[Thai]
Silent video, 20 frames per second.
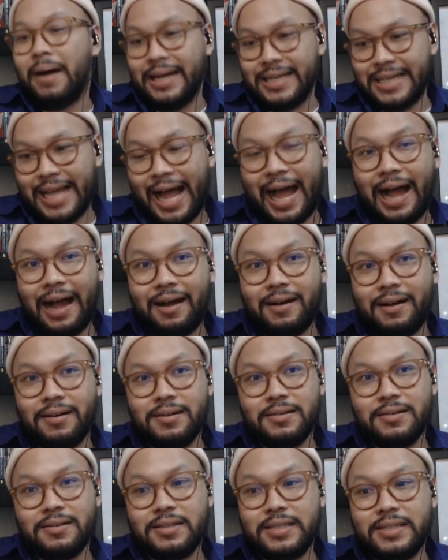ทำบางอย่าง
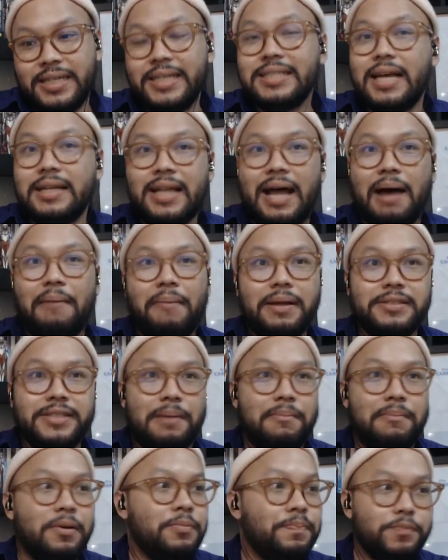ที่จะทำให้
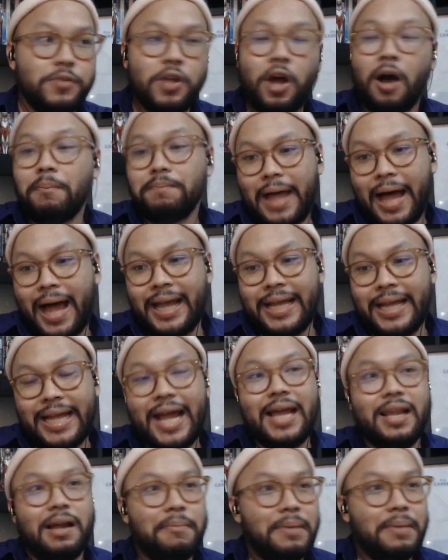สมมติยอมตาย
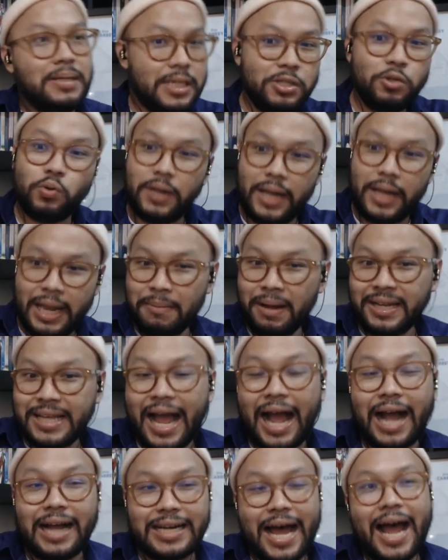เงี้ยแล้วมันจะหยุดอะไร
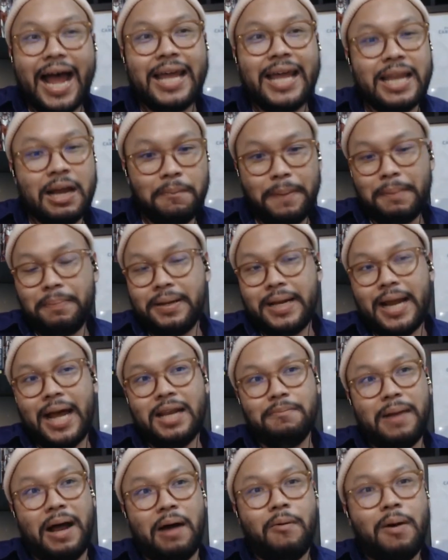บางอย่างได้แล้วเป็นไป
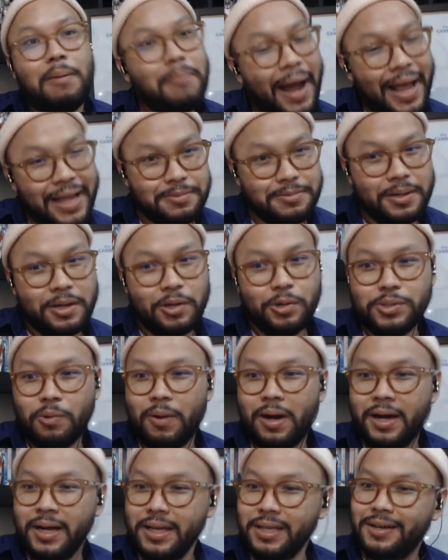ได้หรือเปล่าว่าไม่มันก็รู้
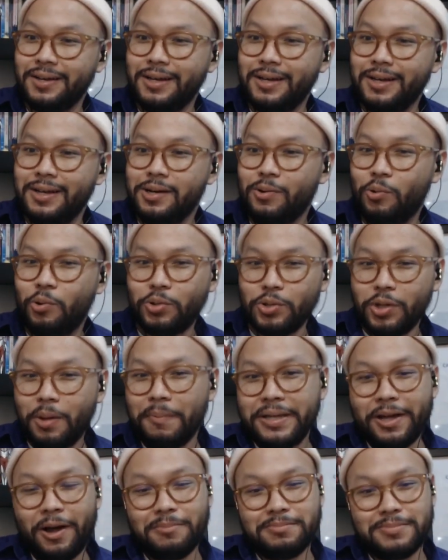สึกว่าเฮ้ยกูก็
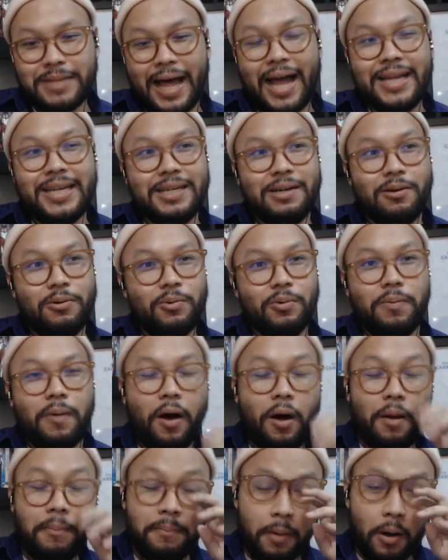ต้องไม่ยอมตายดิกู
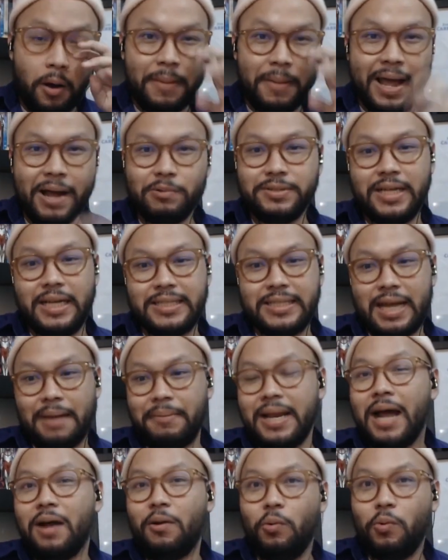พ่อแม่กูเสียใจ
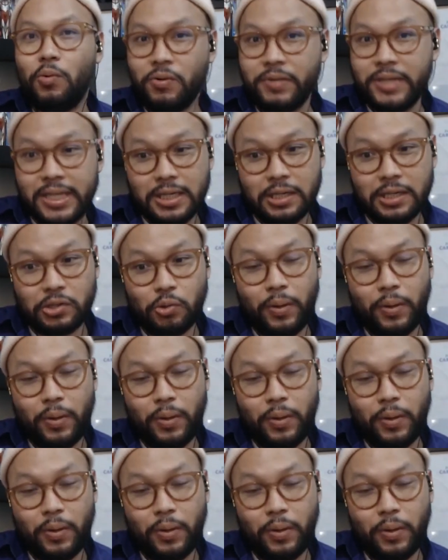ไม่ได้กูต้อ